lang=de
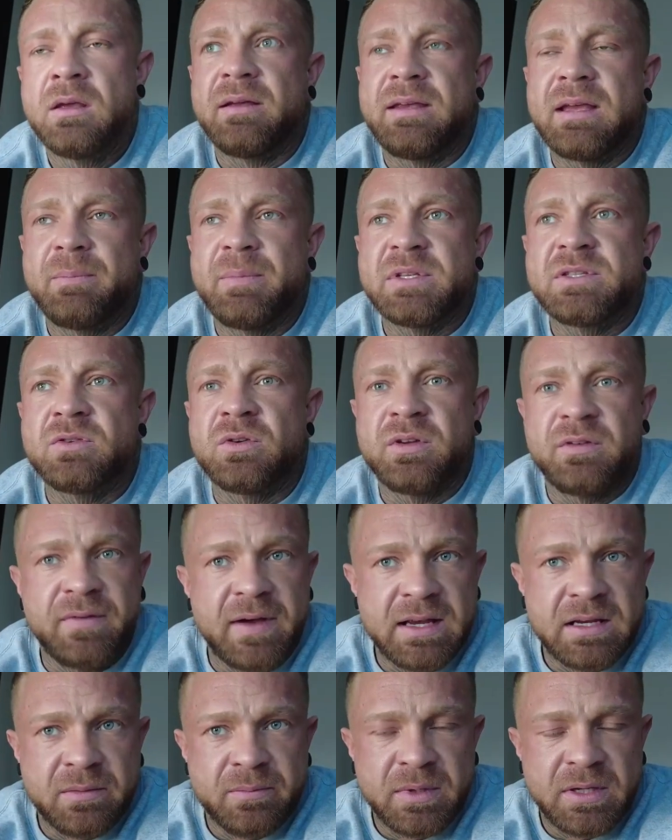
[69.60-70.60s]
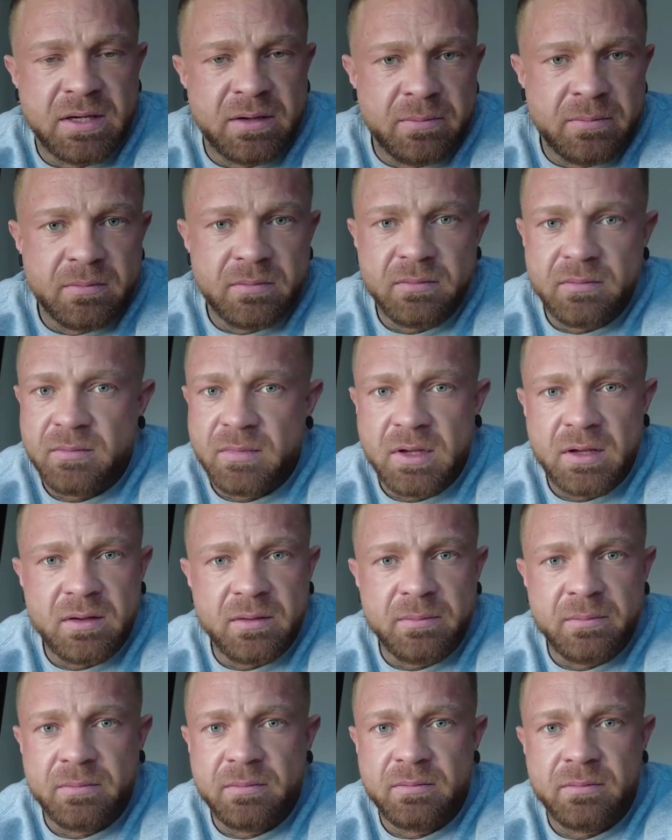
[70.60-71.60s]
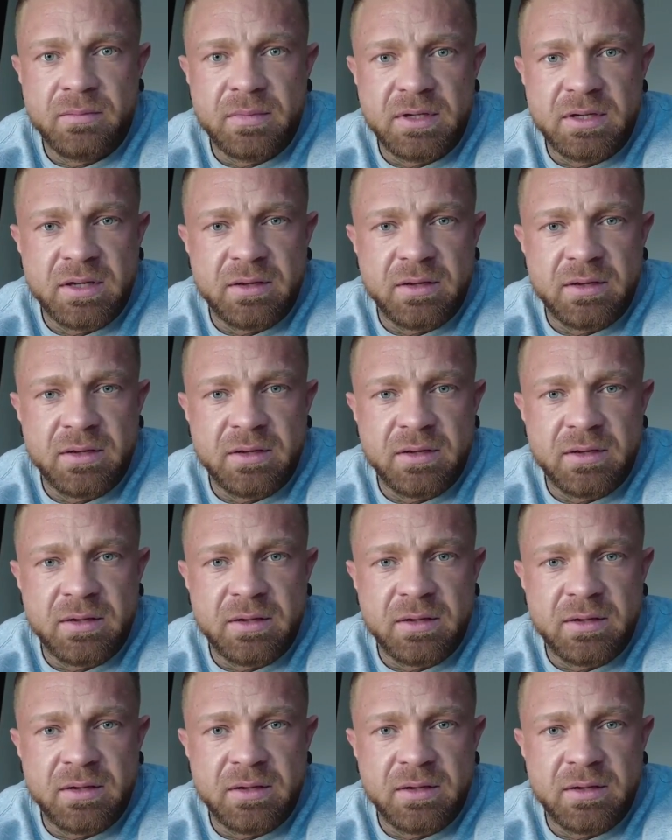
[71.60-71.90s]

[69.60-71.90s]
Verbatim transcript: Ich habe jetzt noch nicht weiter mit dem, ähm,